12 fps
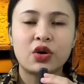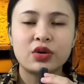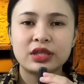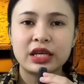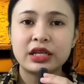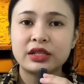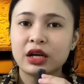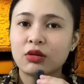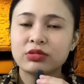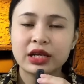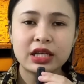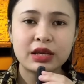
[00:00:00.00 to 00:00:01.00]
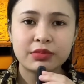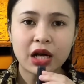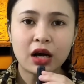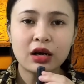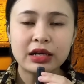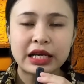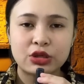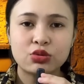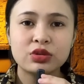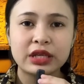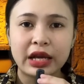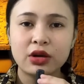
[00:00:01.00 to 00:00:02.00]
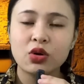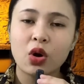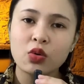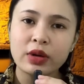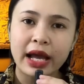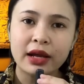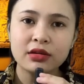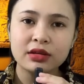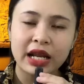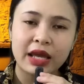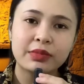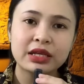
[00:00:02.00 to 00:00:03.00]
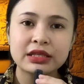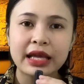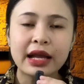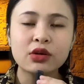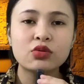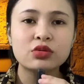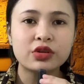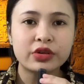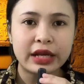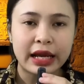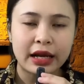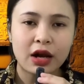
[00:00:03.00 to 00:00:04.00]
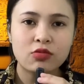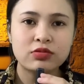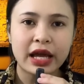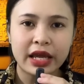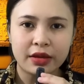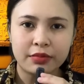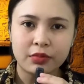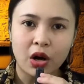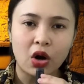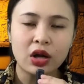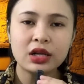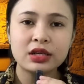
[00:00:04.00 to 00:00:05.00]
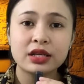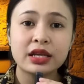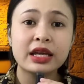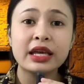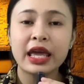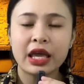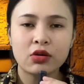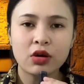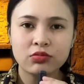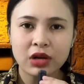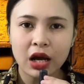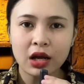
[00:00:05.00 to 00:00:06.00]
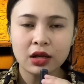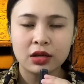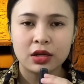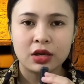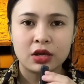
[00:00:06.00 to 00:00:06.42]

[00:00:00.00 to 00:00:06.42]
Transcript: Rồi thì trong cái đêm đó là chú Sáng cố gắng đem cái xác của người đàn ông này bỏ lên cái ghe của ông đó,